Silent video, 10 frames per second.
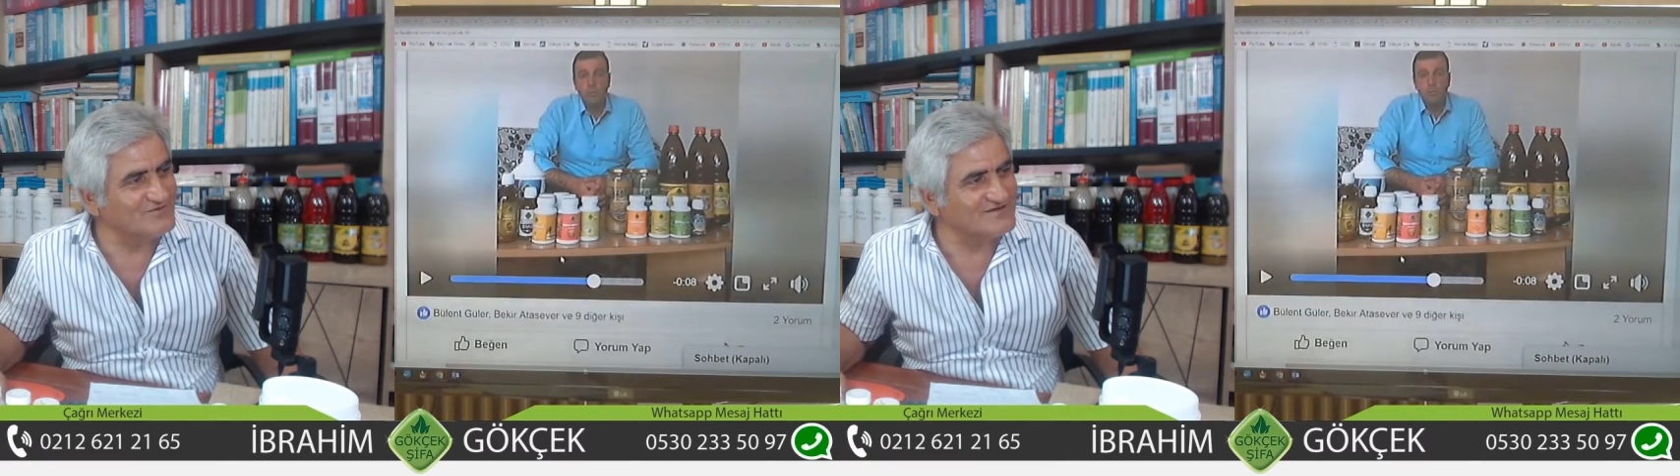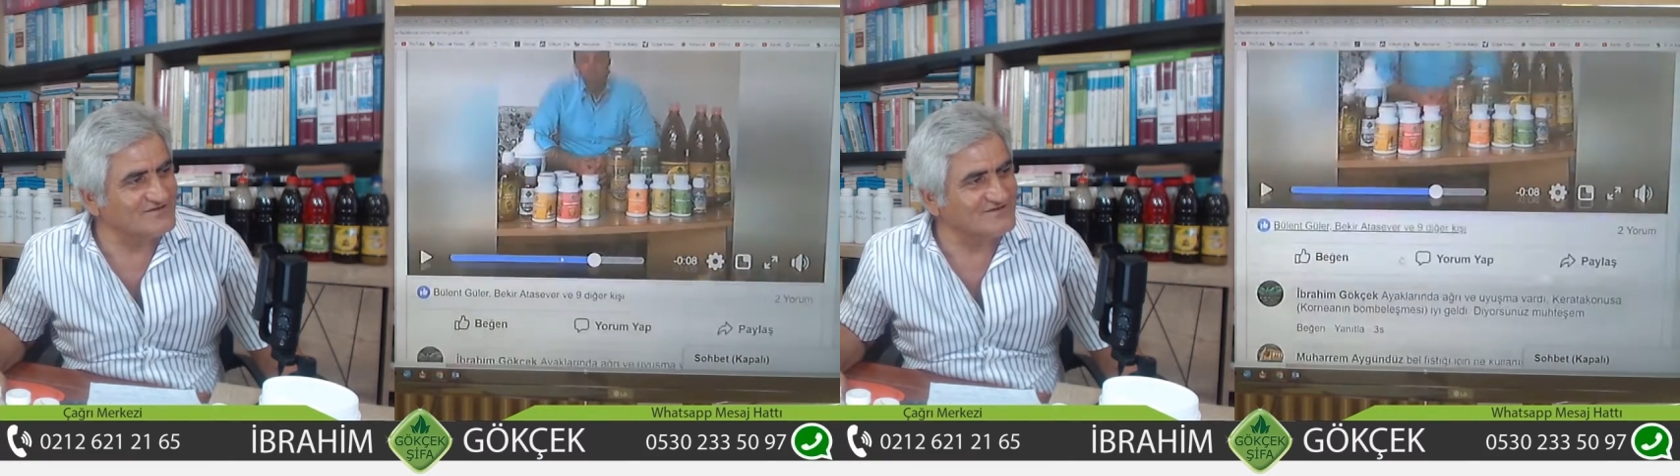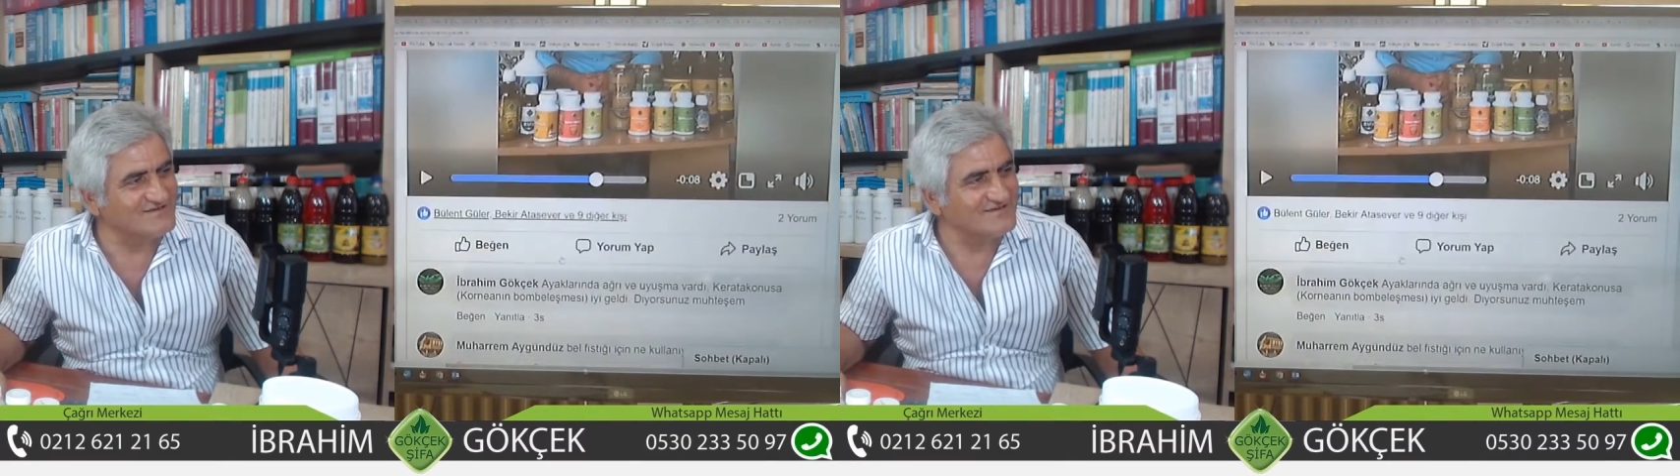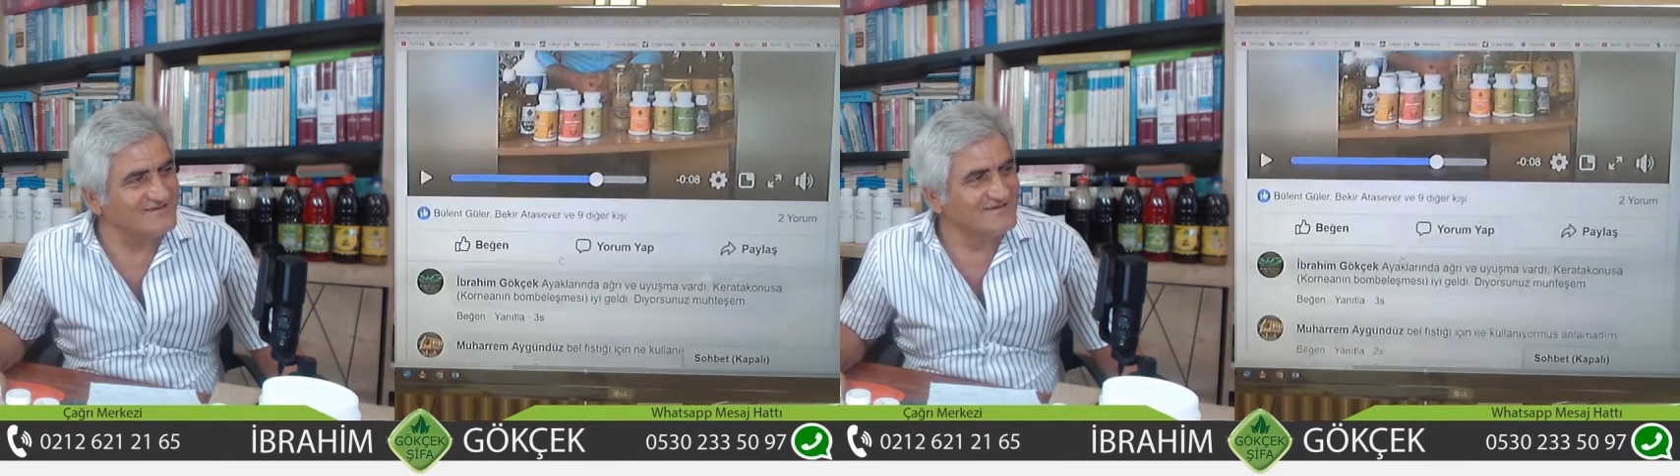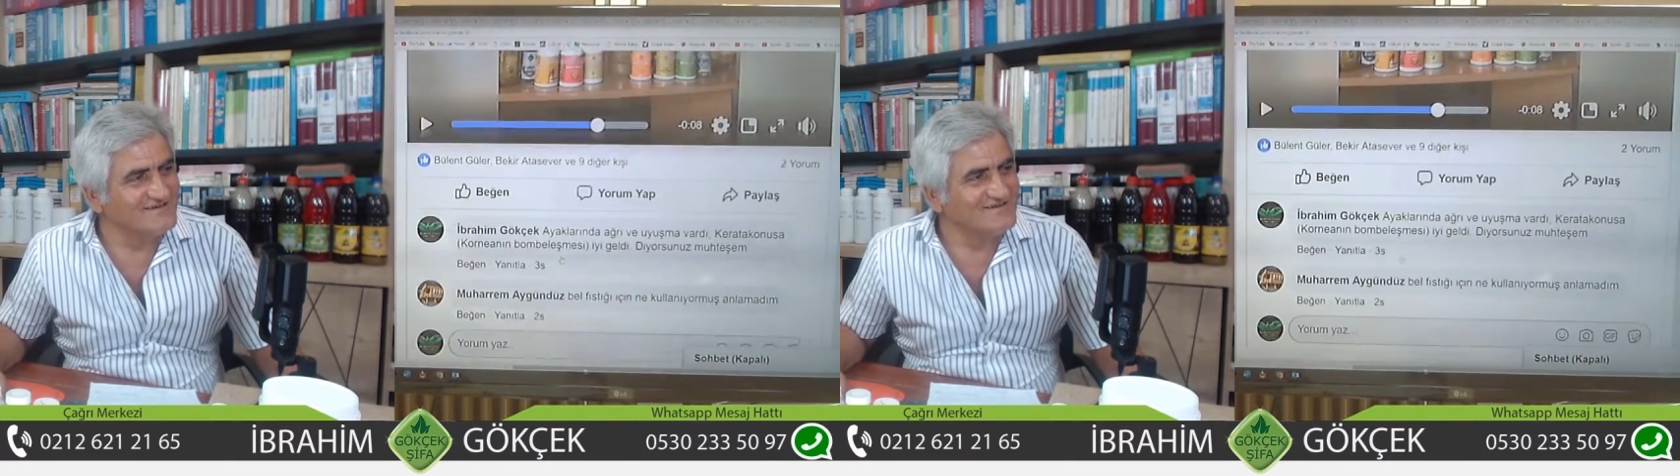Resulullah.
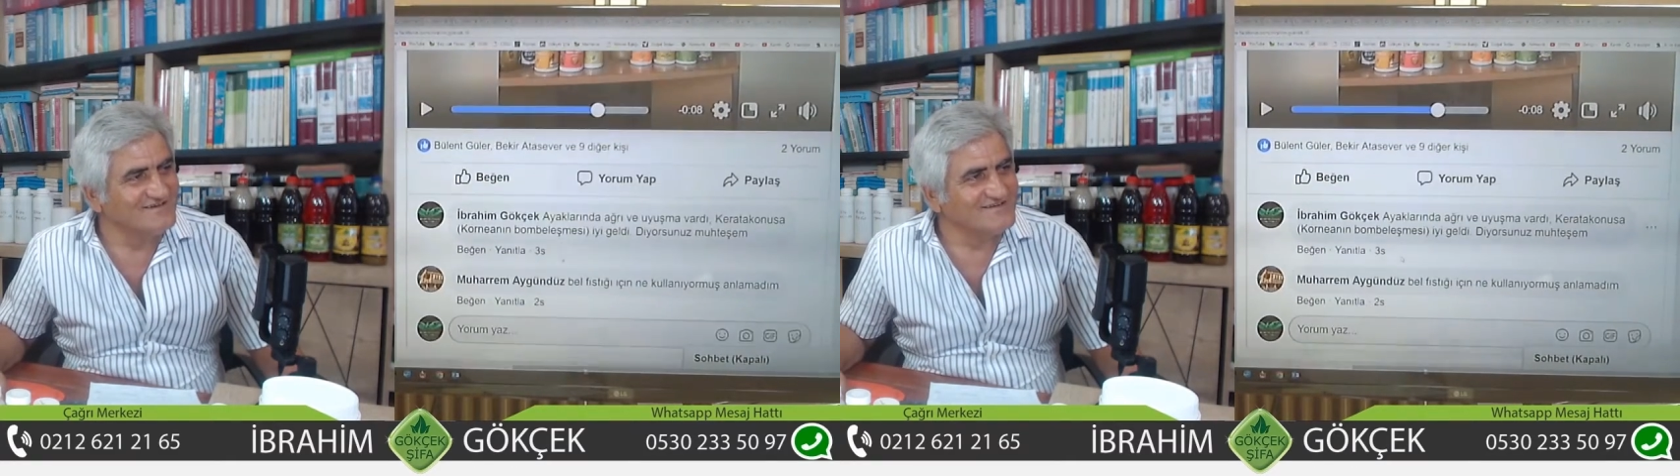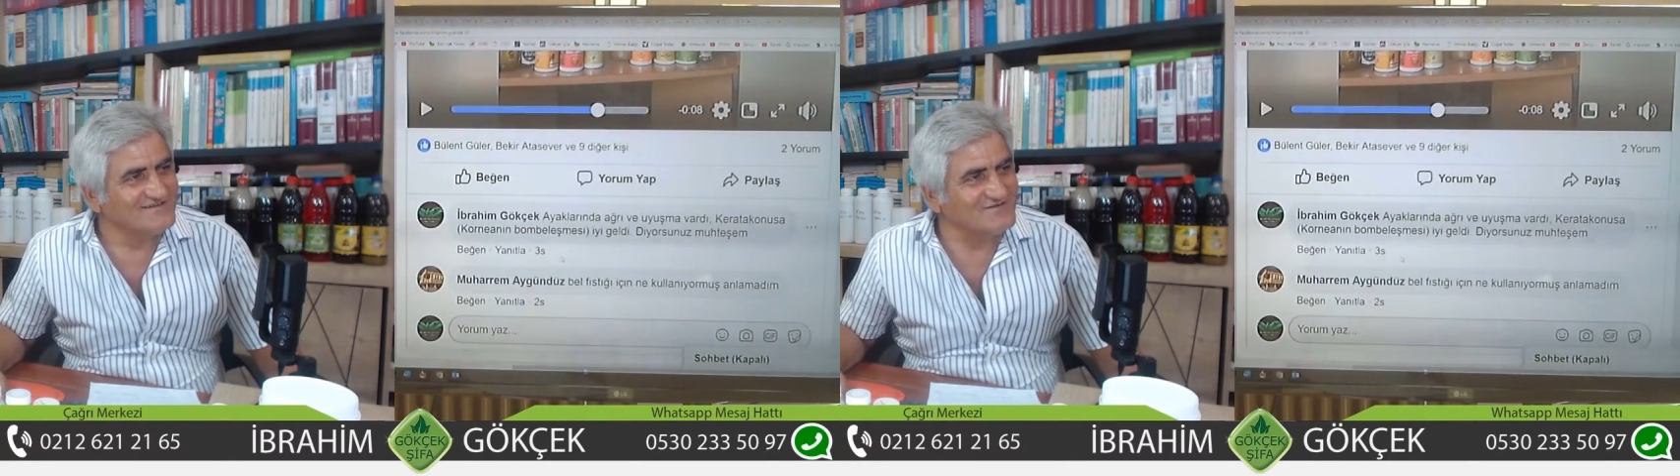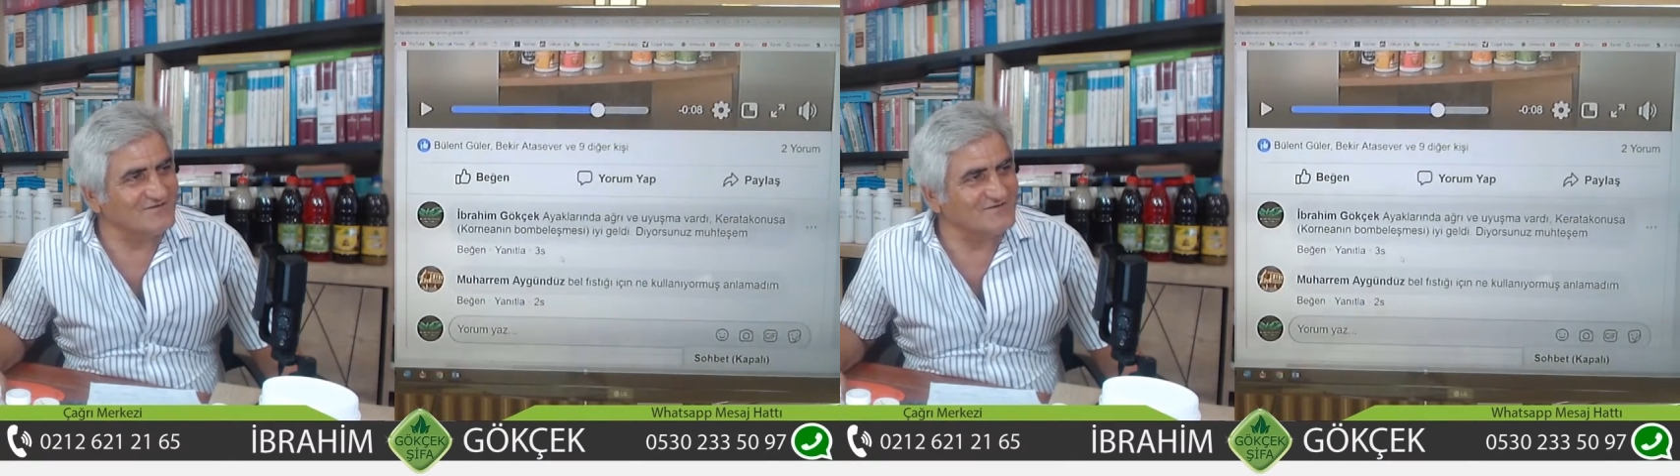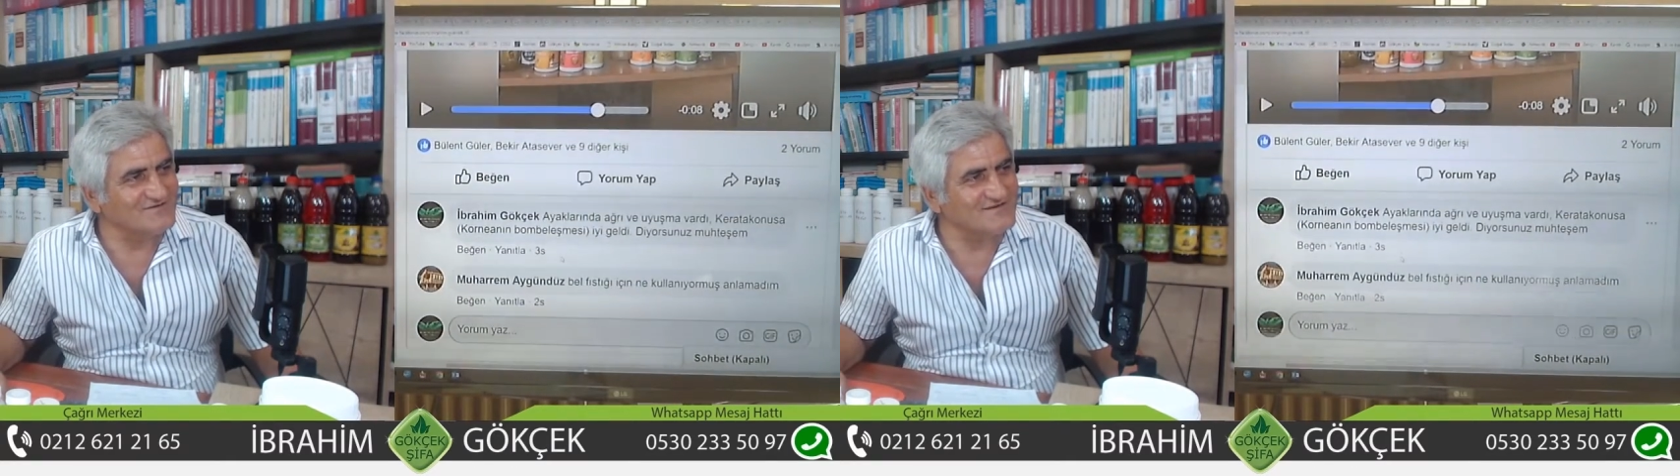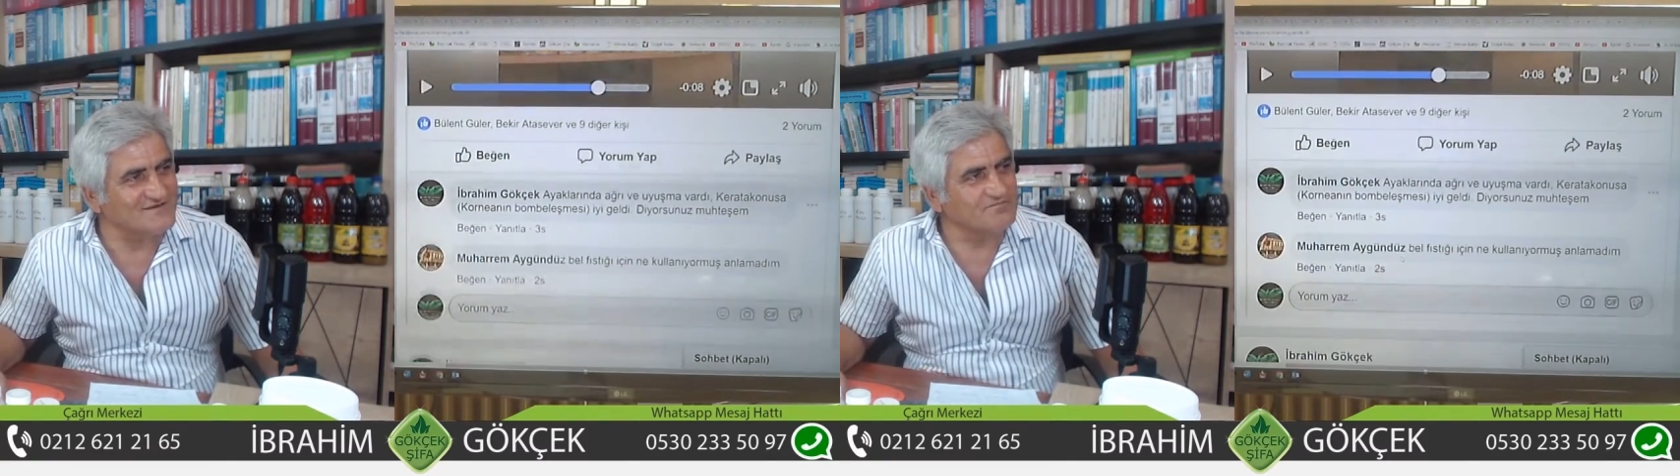Çok
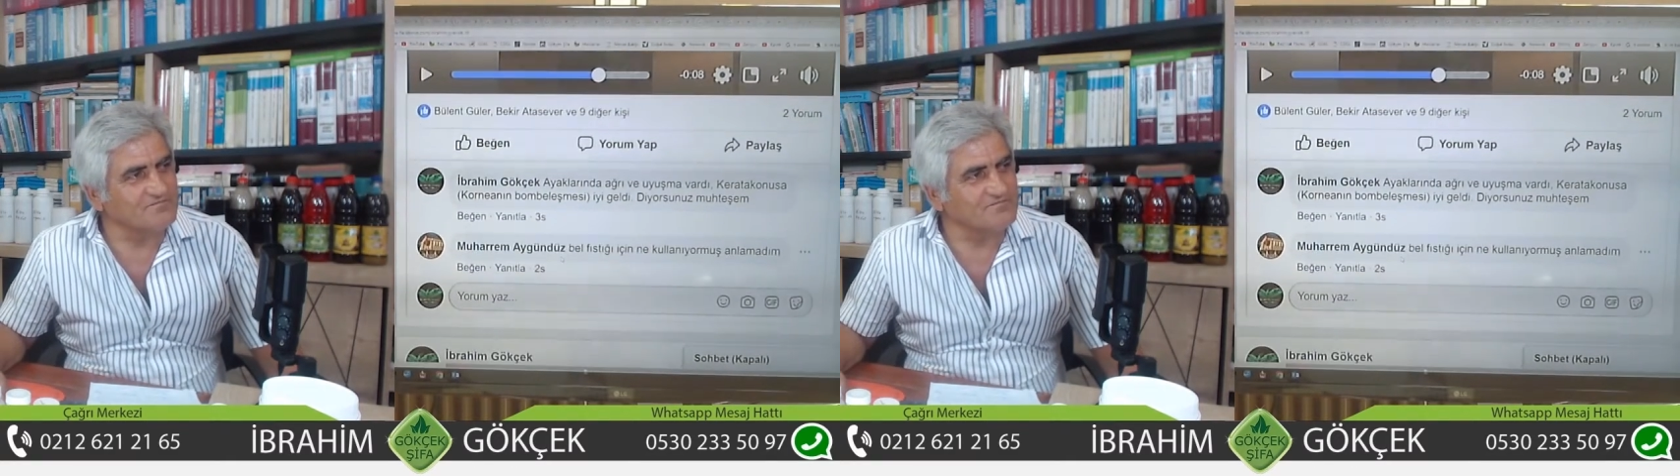güzel.